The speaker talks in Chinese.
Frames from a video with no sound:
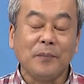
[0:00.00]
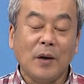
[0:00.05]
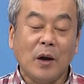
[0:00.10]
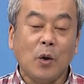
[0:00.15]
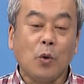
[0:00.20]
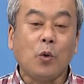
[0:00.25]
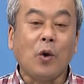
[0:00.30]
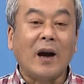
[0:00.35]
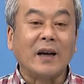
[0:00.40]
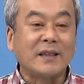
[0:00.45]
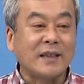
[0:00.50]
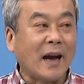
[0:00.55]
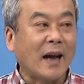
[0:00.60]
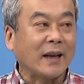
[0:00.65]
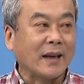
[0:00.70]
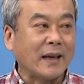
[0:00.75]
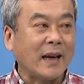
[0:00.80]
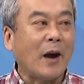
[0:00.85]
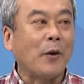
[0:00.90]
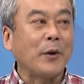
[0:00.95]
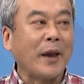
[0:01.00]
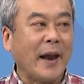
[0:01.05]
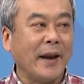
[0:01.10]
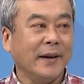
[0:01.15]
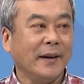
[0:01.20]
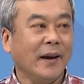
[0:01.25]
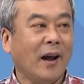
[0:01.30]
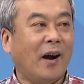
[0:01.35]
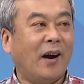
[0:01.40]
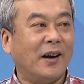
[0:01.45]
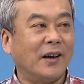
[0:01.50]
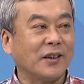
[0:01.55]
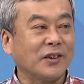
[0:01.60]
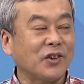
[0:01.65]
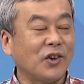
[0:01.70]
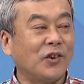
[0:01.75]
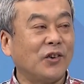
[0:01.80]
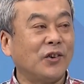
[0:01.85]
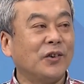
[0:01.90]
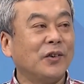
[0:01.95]
放假的谣言啊，
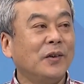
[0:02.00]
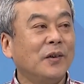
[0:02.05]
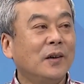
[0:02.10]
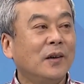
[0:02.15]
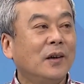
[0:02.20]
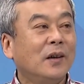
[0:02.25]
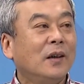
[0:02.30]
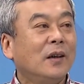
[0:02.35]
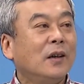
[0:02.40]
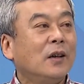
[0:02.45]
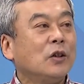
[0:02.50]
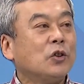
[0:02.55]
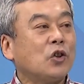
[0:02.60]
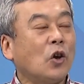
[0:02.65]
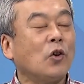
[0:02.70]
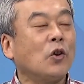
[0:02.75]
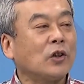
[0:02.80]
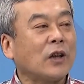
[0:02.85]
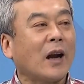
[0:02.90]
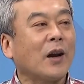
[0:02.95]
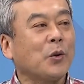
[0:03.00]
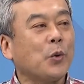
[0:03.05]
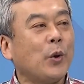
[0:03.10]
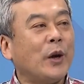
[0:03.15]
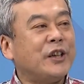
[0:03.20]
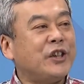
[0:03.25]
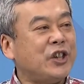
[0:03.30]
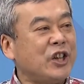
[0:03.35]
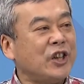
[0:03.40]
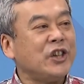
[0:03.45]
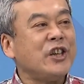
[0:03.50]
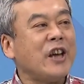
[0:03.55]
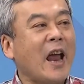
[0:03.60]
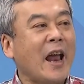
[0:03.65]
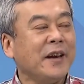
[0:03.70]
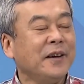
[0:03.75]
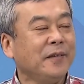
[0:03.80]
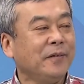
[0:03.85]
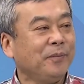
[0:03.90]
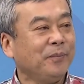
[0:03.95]
说中国大陆会军
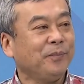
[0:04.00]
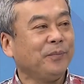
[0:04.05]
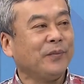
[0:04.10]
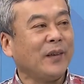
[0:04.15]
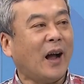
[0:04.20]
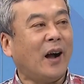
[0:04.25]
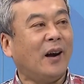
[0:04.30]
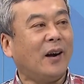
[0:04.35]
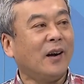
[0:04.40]
援啊，